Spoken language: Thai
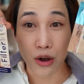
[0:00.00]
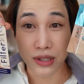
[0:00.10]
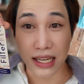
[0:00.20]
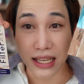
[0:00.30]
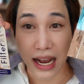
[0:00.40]
เอา
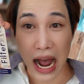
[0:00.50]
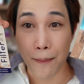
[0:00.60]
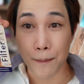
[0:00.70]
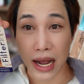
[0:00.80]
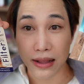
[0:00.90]
สีนี้ครั
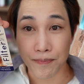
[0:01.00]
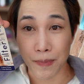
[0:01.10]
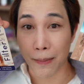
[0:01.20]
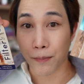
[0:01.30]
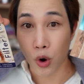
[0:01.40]
บ มา
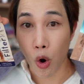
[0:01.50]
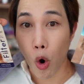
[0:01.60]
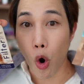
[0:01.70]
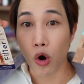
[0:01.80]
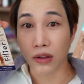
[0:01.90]
ปรับโคร
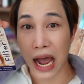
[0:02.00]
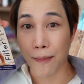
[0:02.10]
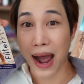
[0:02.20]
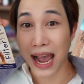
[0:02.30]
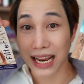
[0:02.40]
ง
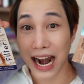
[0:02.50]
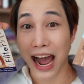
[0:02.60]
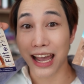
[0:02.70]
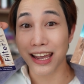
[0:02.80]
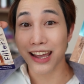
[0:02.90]
ทำไฮไล
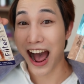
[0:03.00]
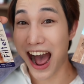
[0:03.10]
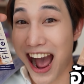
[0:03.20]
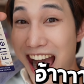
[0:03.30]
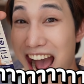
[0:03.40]
ท์
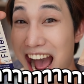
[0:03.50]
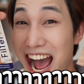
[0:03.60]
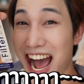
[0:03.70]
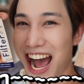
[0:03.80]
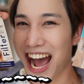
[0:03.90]
อ่า
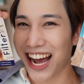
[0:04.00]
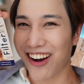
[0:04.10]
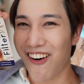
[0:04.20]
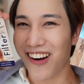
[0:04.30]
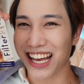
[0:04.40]

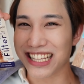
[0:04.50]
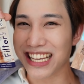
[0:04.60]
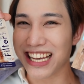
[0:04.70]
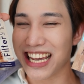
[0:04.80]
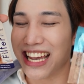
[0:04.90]
งงนะจี